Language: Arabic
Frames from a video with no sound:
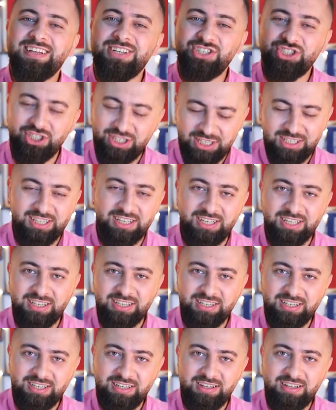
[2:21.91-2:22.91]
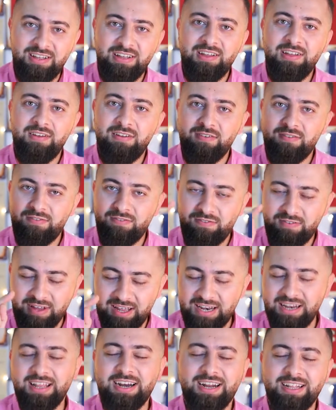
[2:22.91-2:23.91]
جديدة
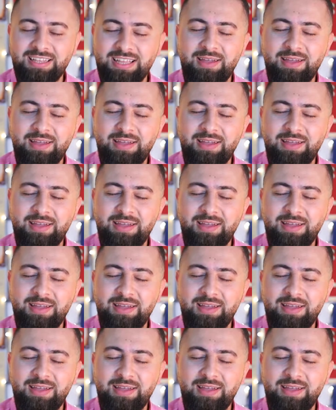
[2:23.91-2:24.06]
فاللي راح